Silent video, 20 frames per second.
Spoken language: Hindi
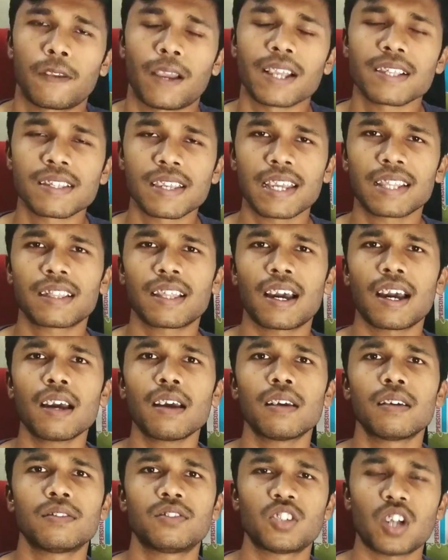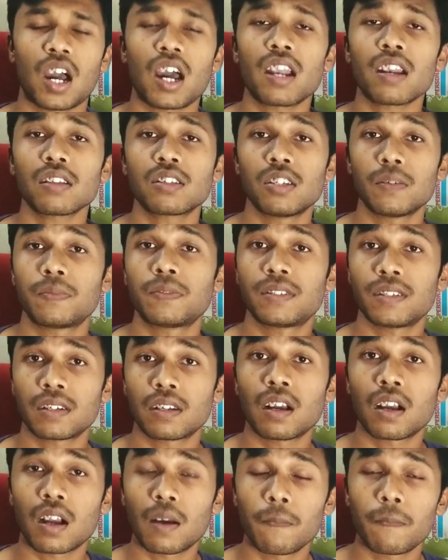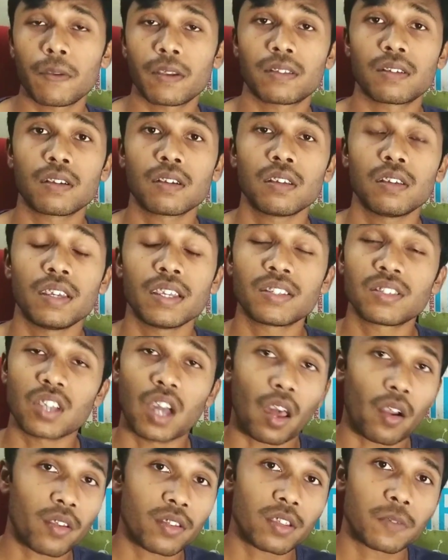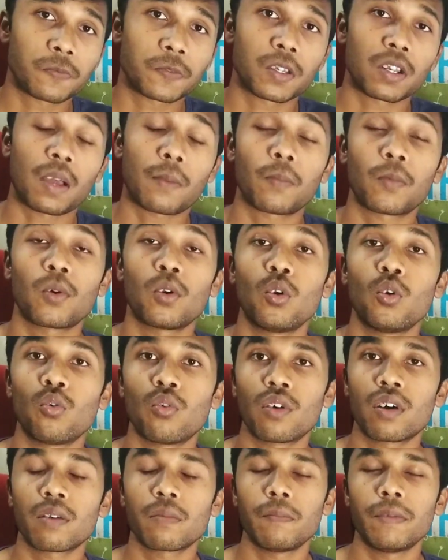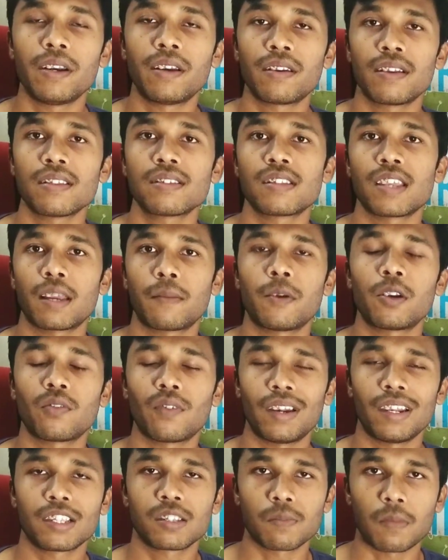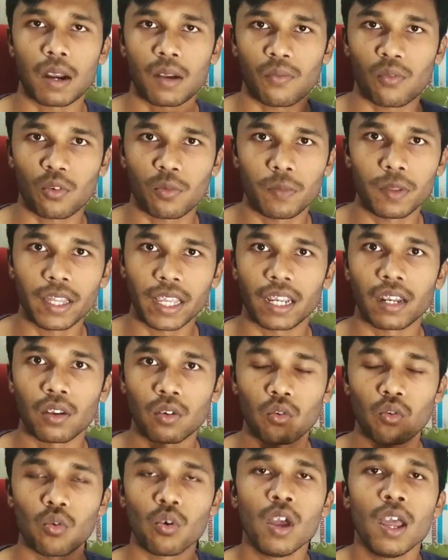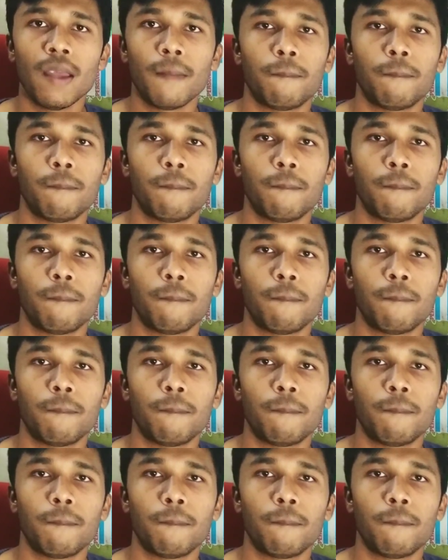तो so ये था चार चिपसेट का कंपेरिजन ये चारों चिपसेट आपको लोअर मिड रेंज सेगमेंट वाले स्मार्टफोन में देखने को